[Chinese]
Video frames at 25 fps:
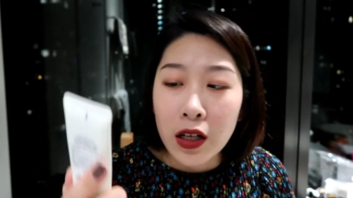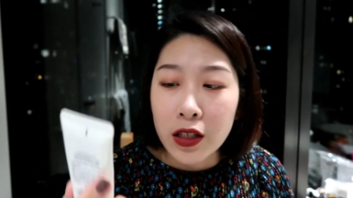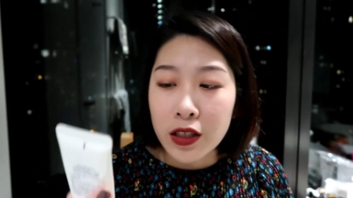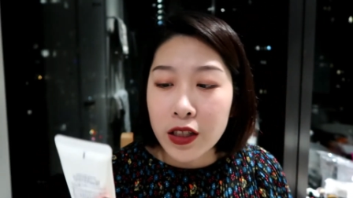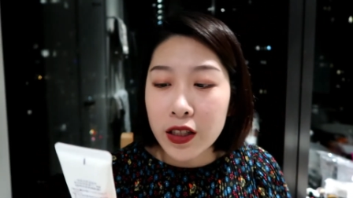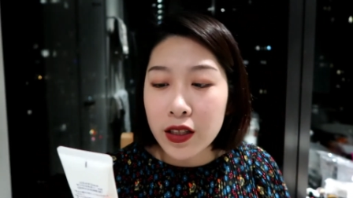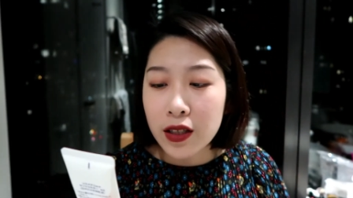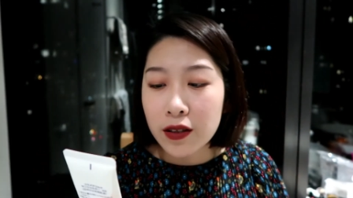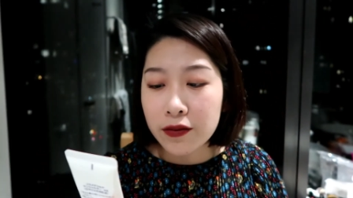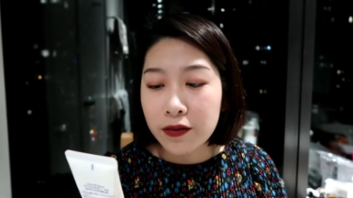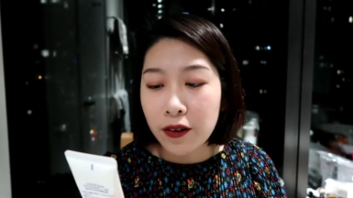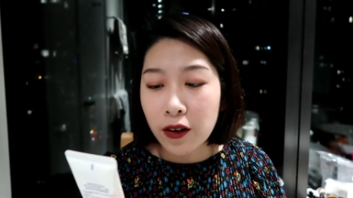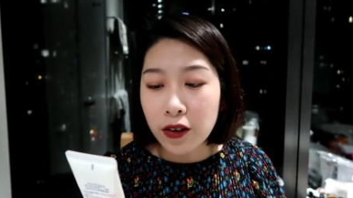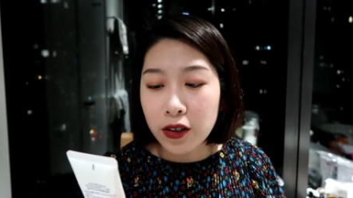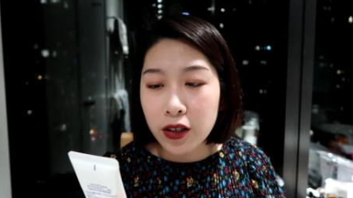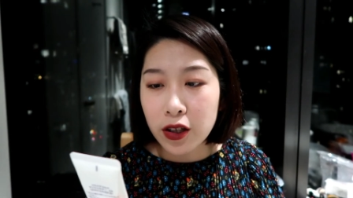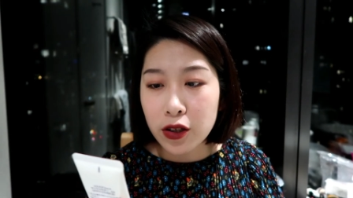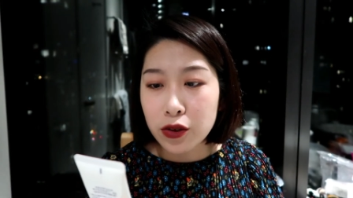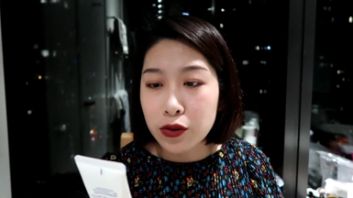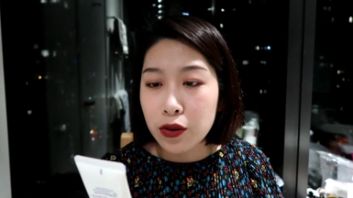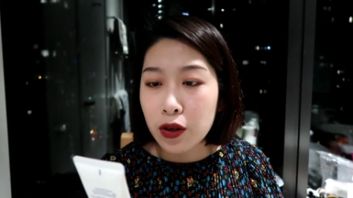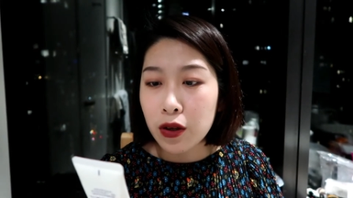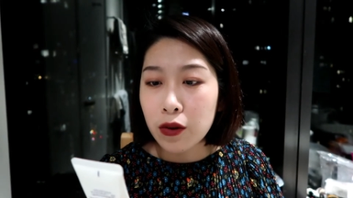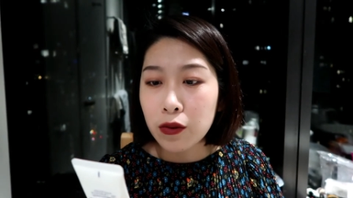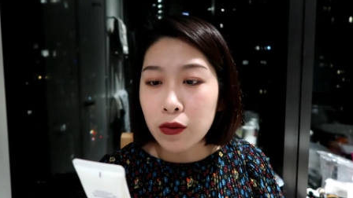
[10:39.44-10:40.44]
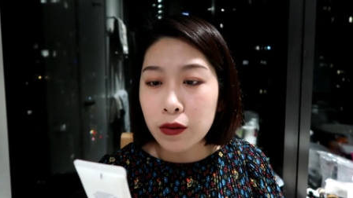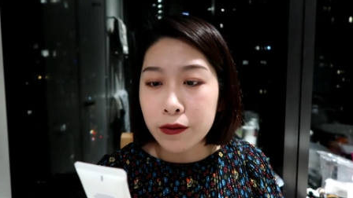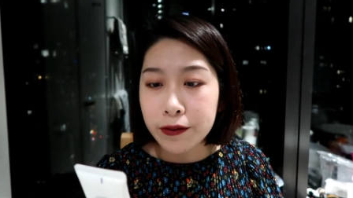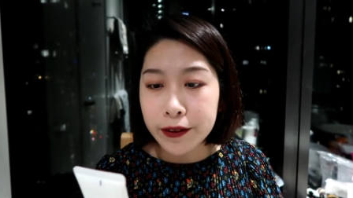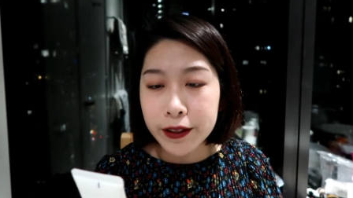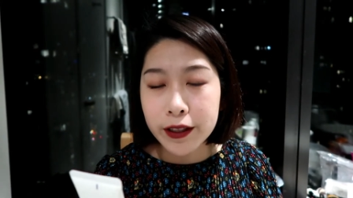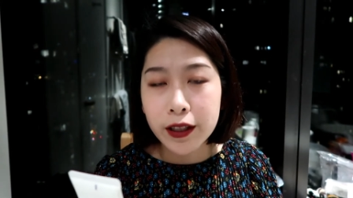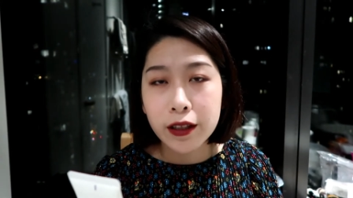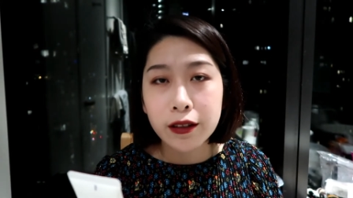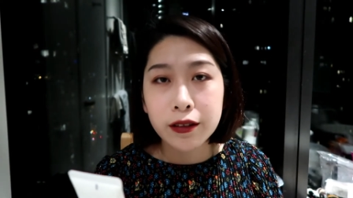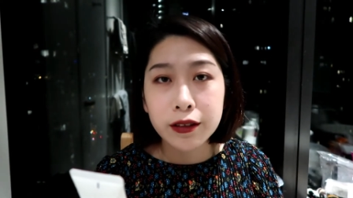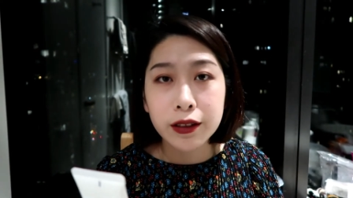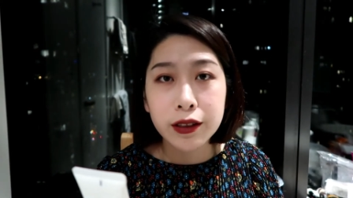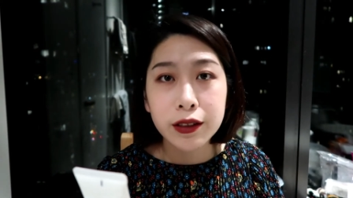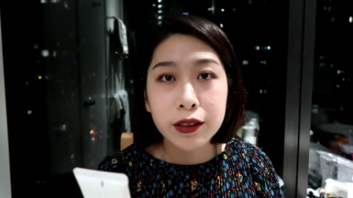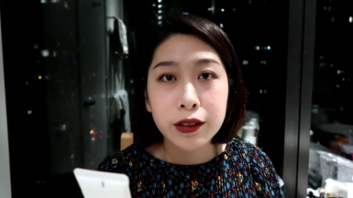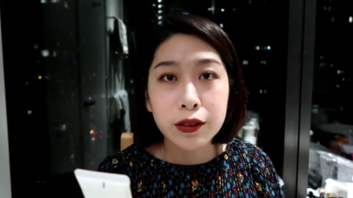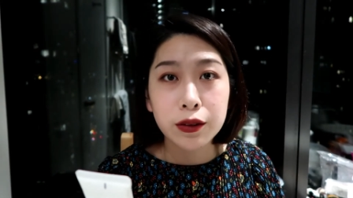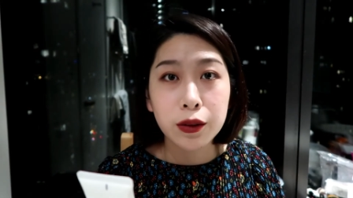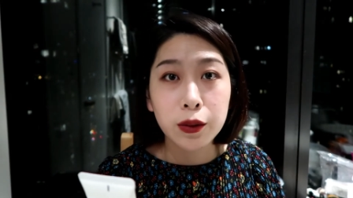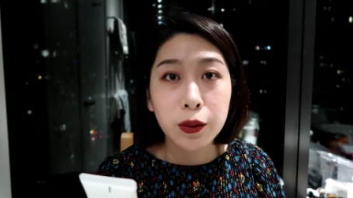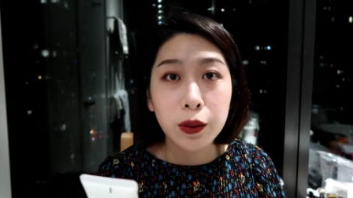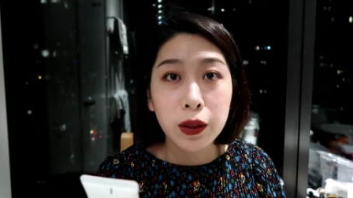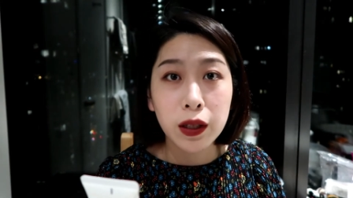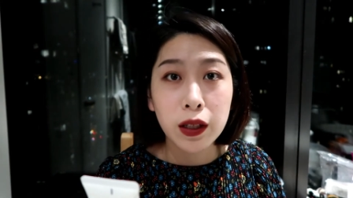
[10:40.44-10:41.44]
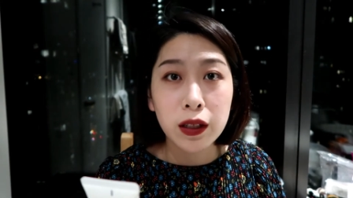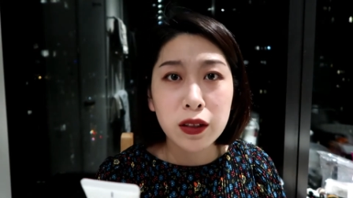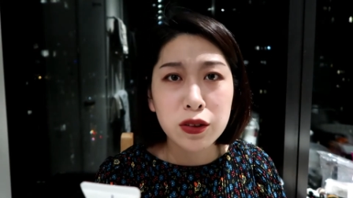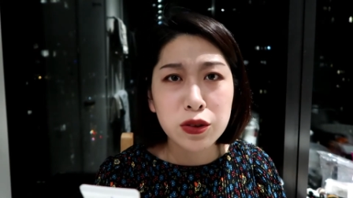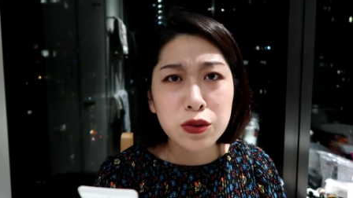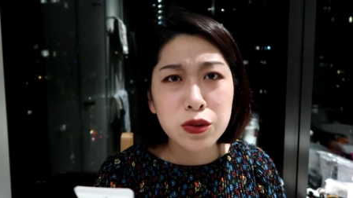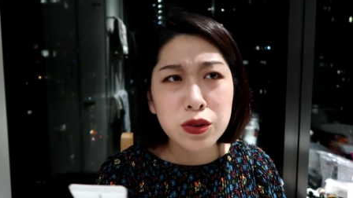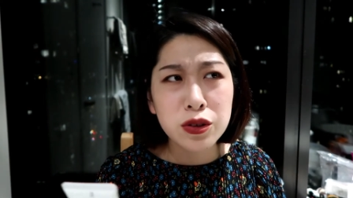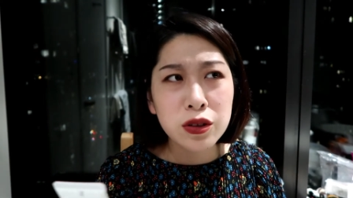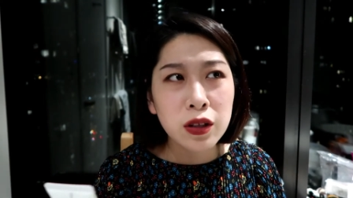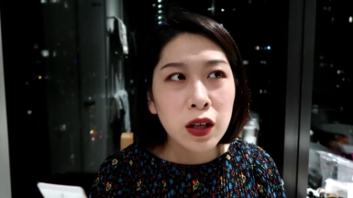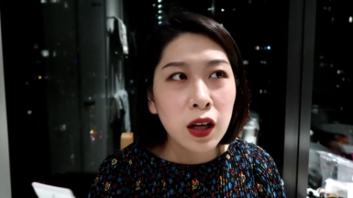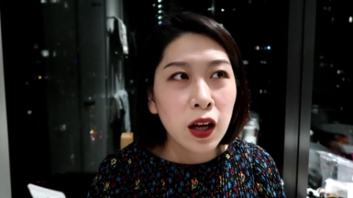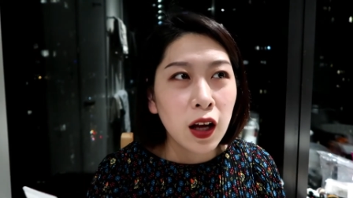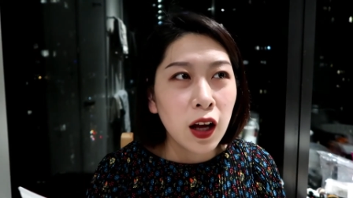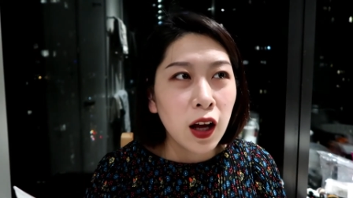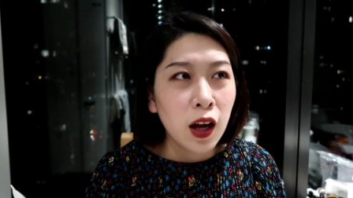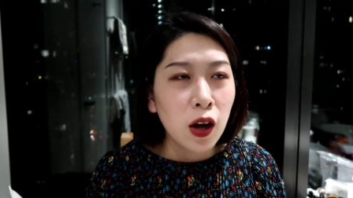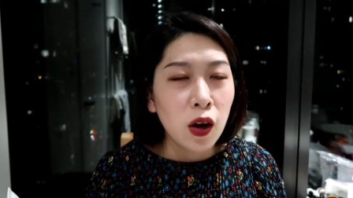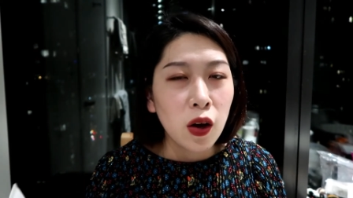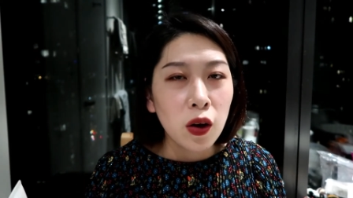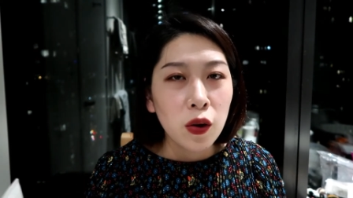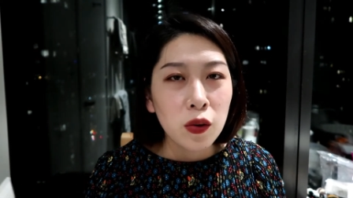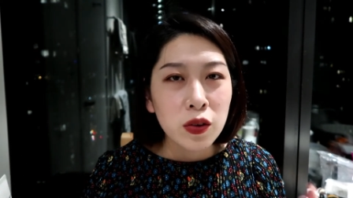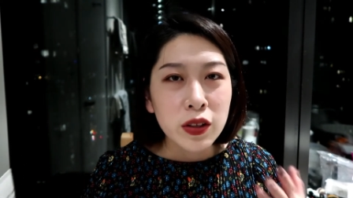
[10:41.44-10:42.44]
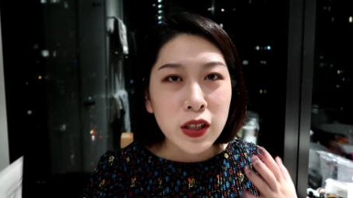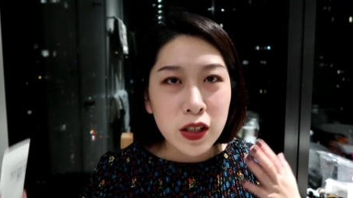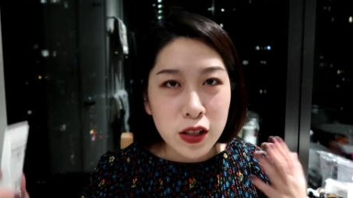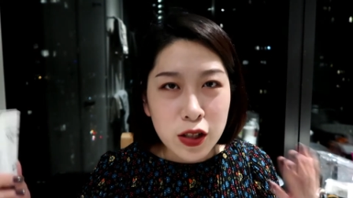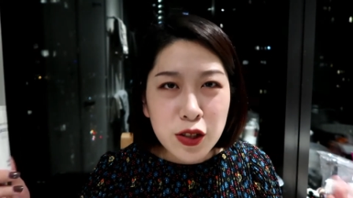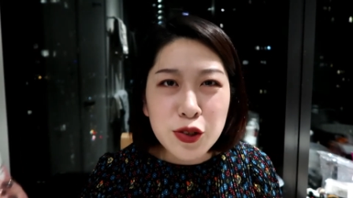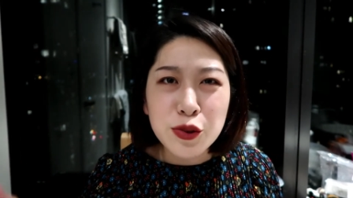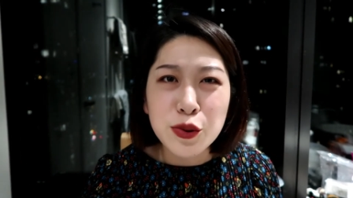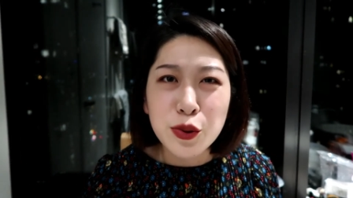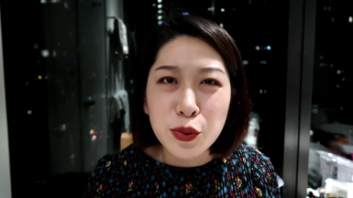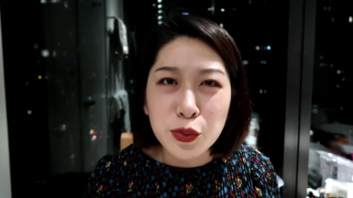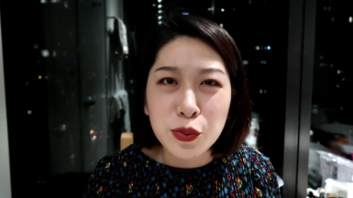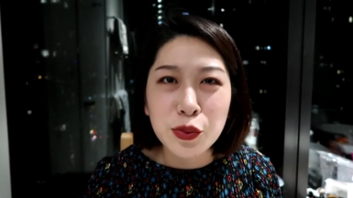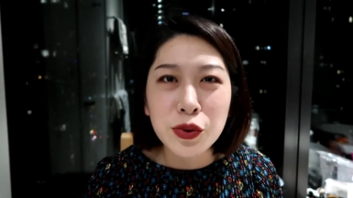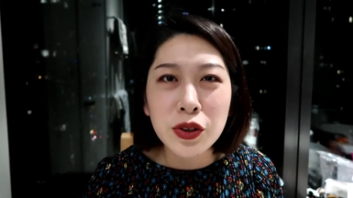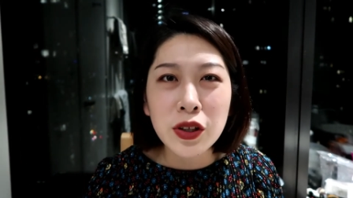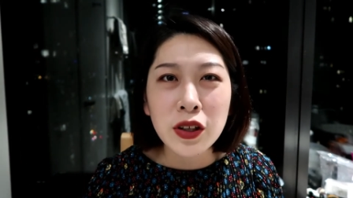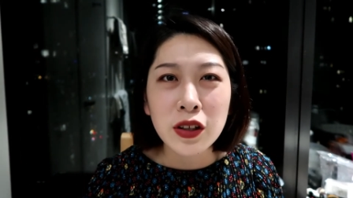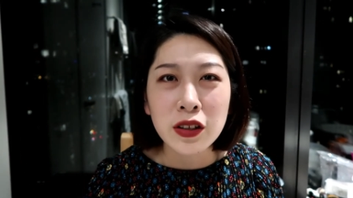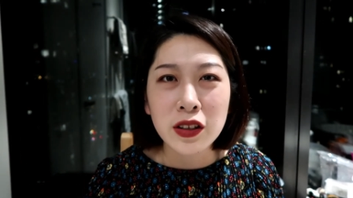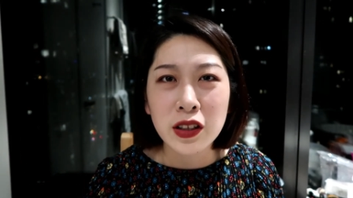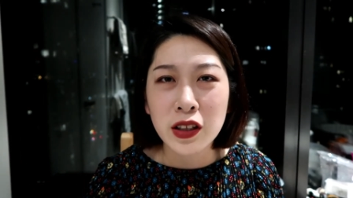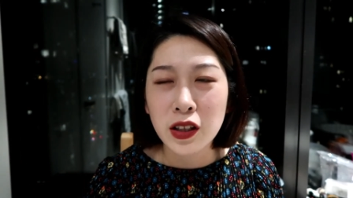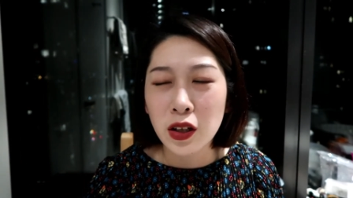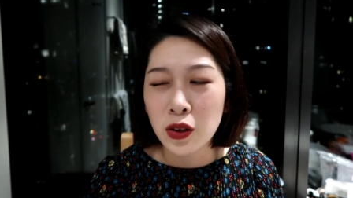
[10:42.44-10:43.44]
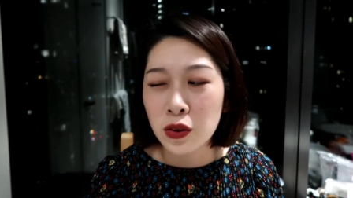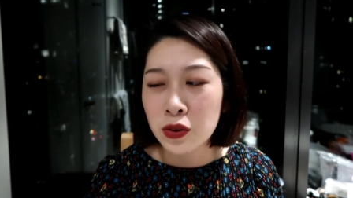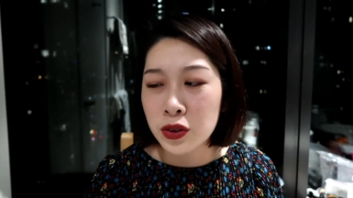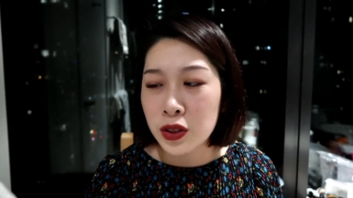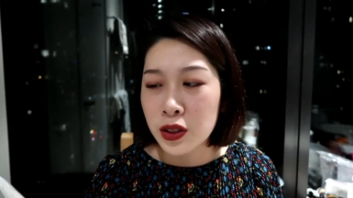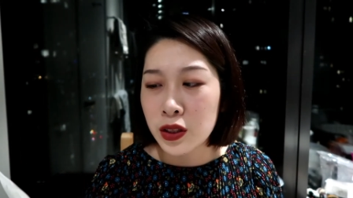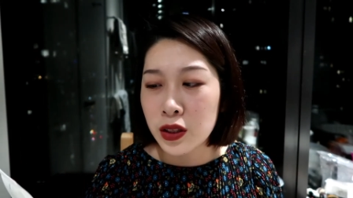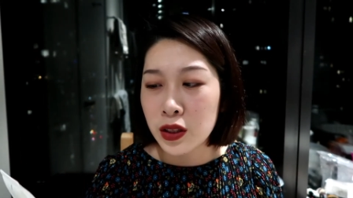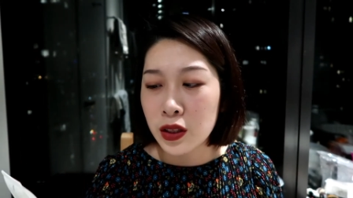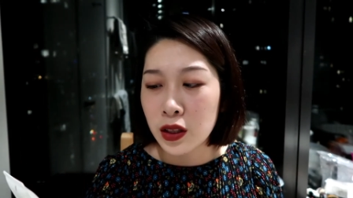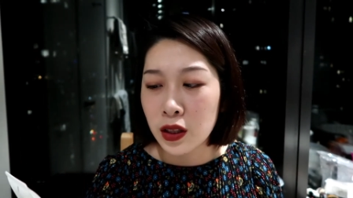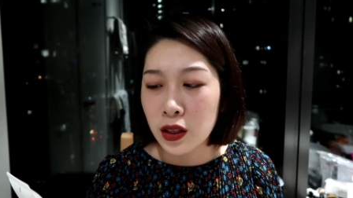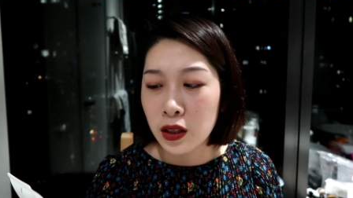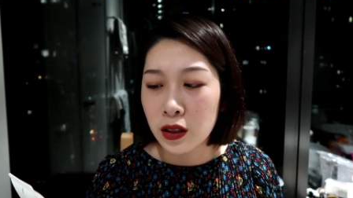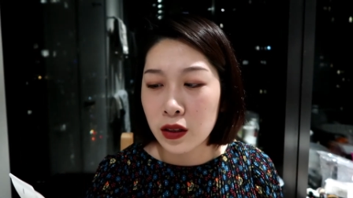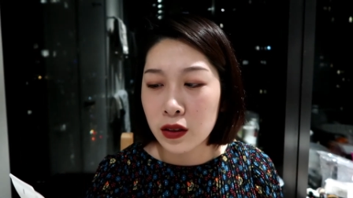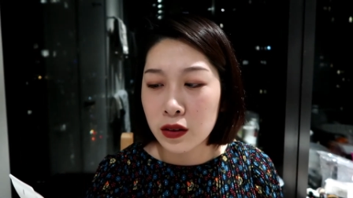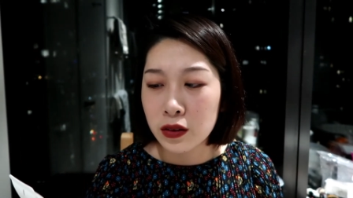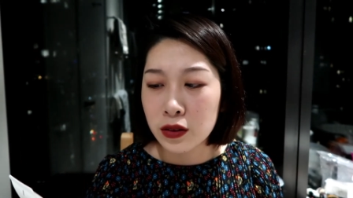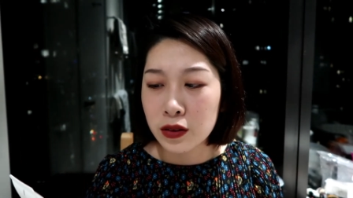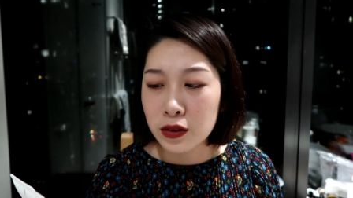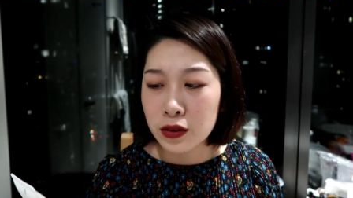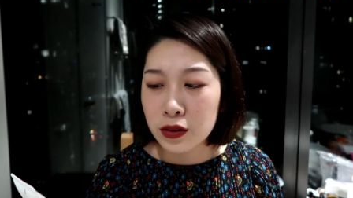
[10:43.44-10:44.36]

这个防晒霜我非常喜欢，就是也是属于无可挑剔，